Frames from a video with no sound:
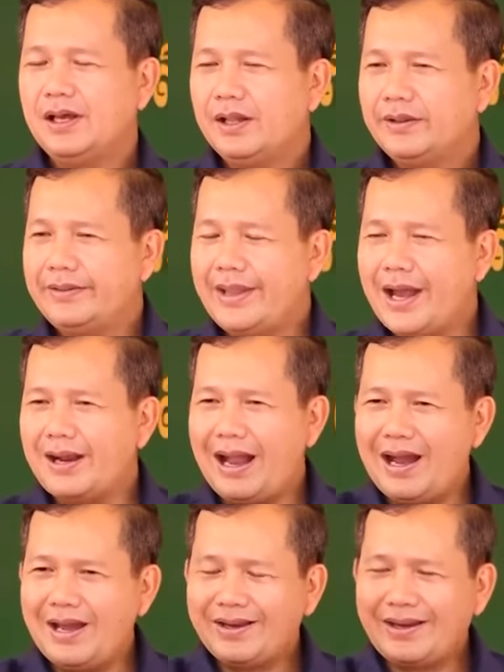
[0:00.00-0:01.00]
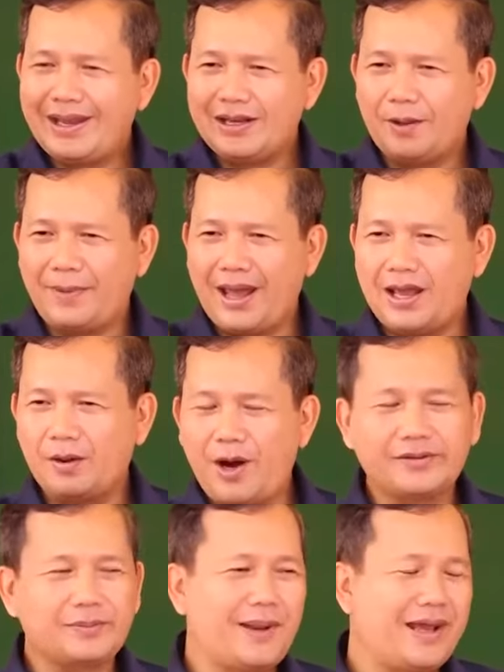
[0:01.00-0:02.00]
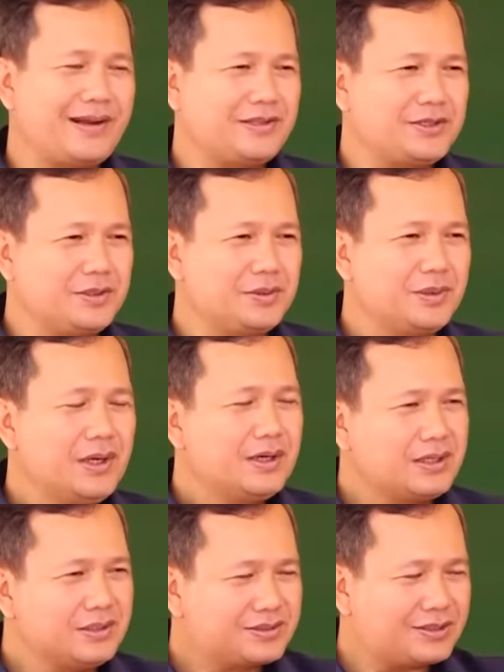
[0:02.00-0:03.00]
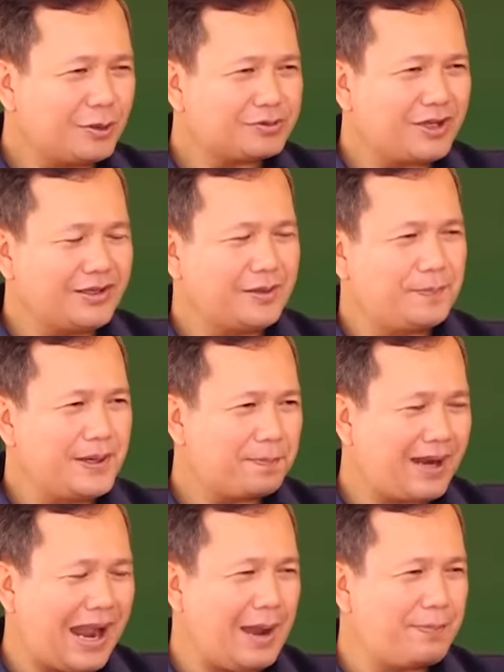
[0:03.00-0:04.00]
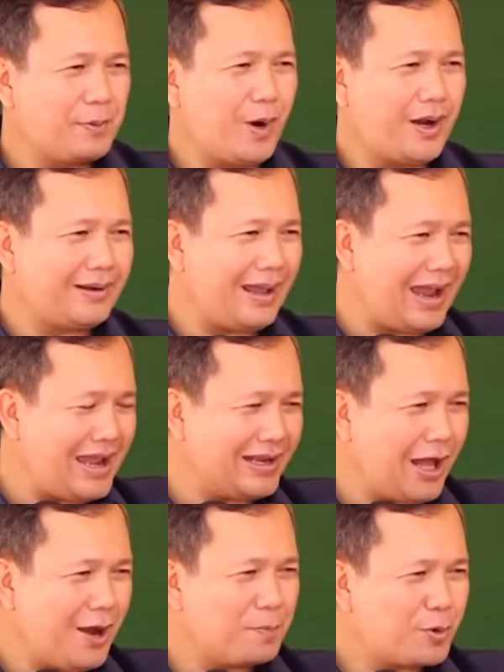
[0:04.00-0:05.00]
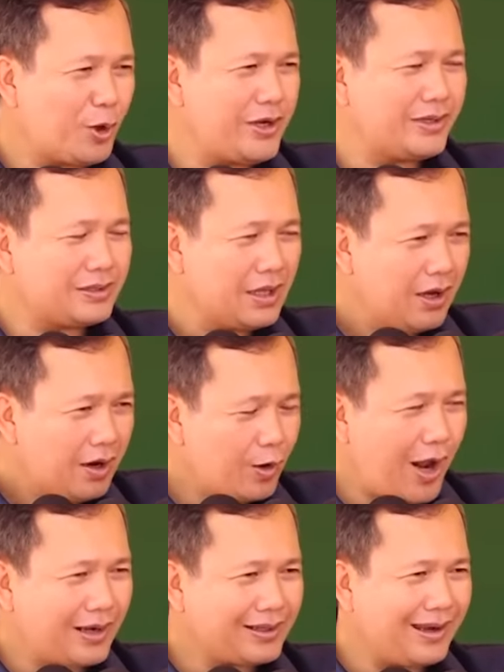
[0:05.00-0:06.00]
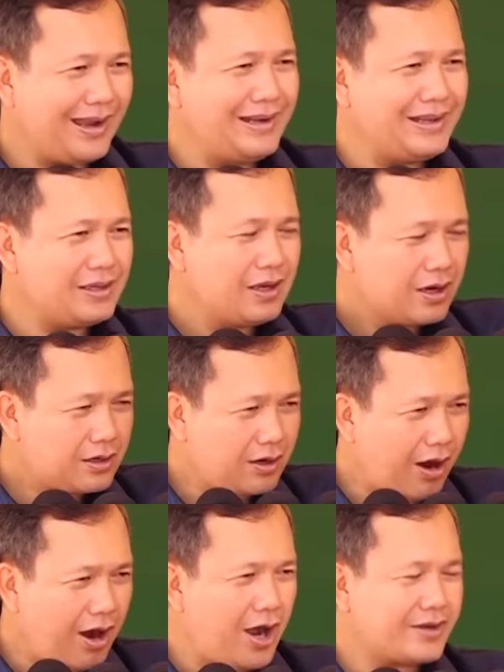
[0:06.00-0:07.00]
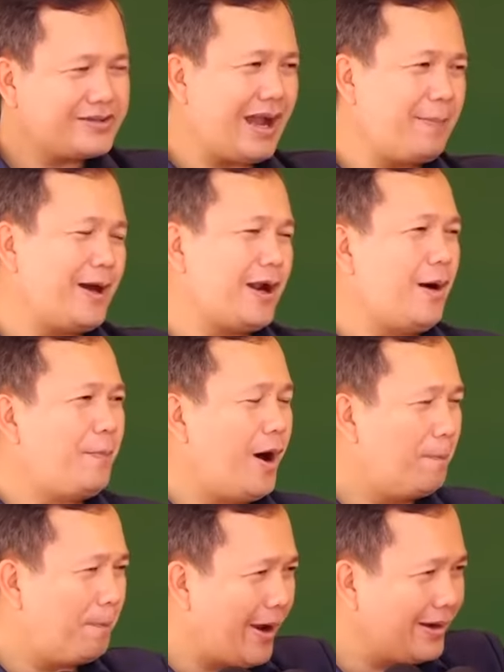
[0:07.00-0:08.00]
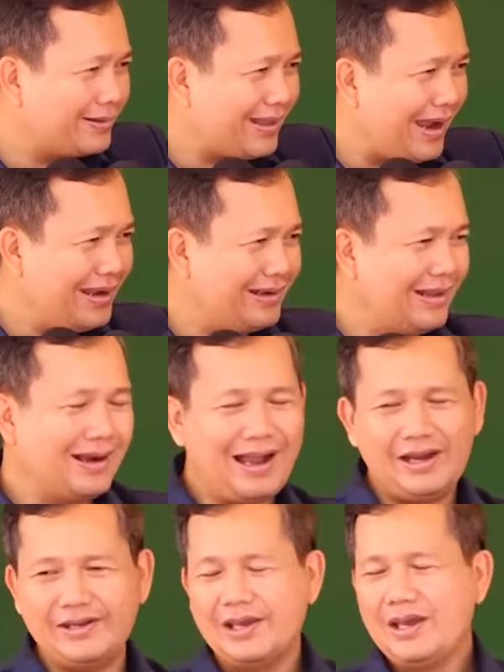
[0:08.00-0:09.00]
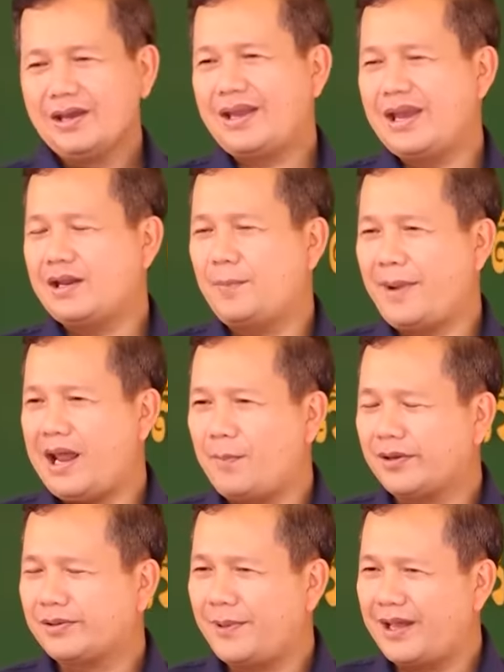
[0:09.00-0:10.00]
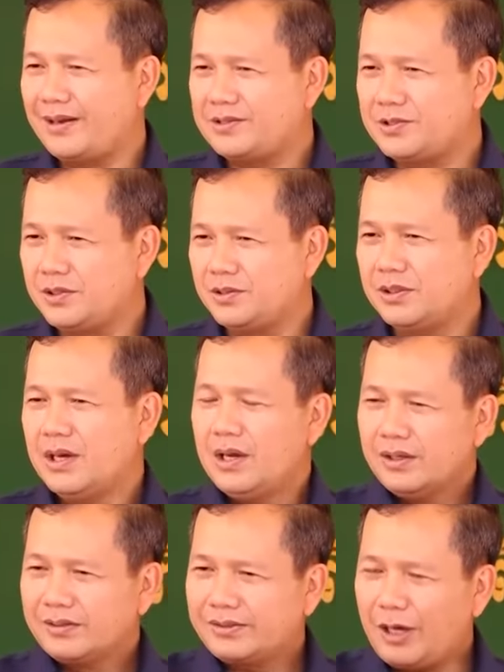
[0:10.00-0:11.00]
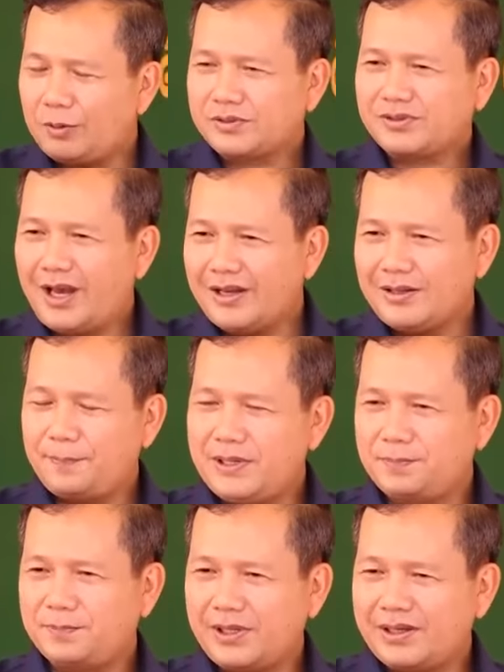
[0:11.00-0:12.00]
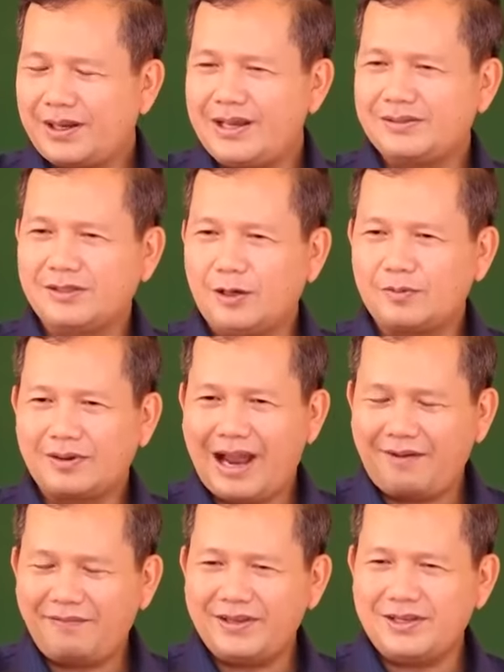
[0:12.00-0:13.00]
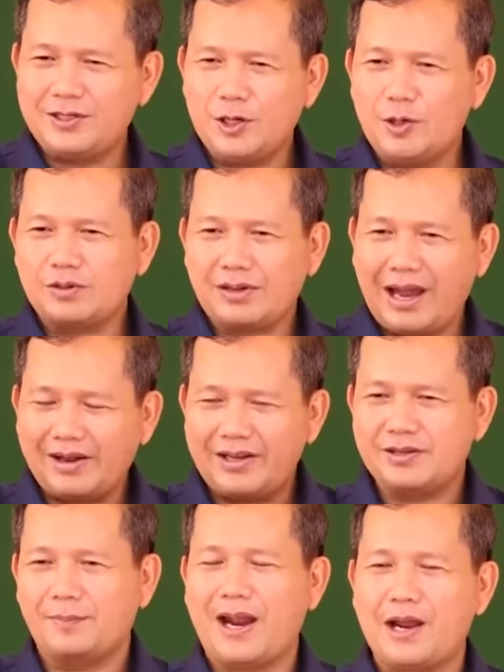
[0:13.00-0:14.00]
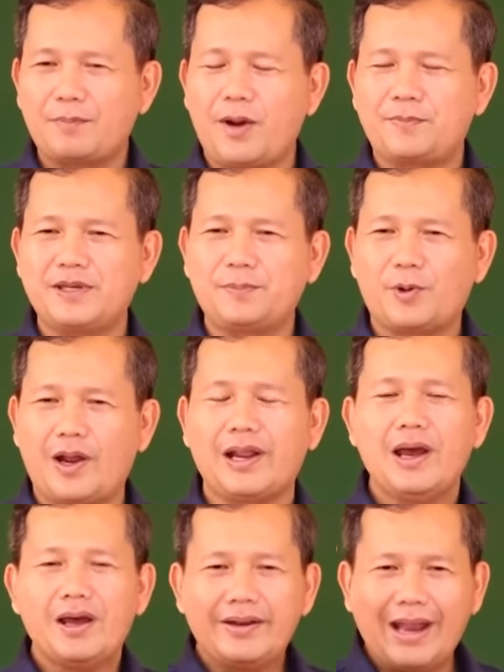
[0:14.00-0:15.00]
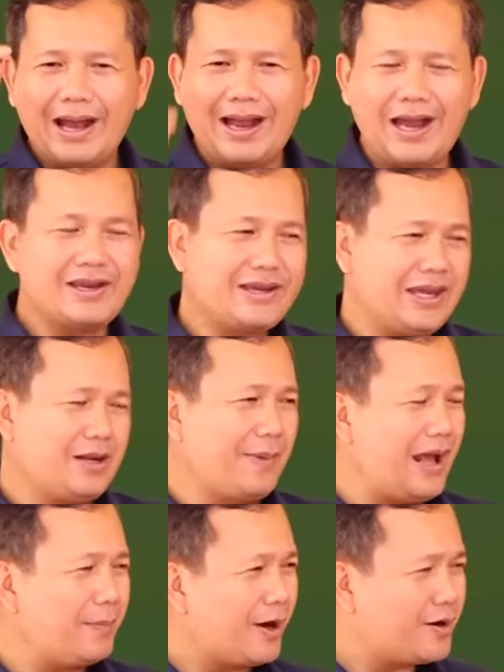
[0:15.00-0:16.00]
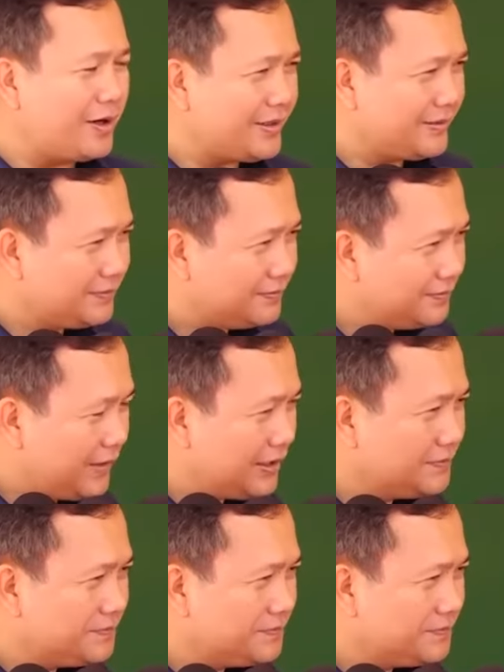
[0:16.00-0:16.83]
nâng hai kê đầm này rồi bao sầm đây để chịu cứ sốc son để phép ca bị bớt để ai đom cối rồi ngày này có ót chắp ở đom phong phần tay nâng hai kê đầm này bao sầm đây để chịu sốc son để phép sẽ cái đây sốc ca vi này vô ca đi chậm ran bọc dịp rồi nâng hai kê đầm này bọc con mà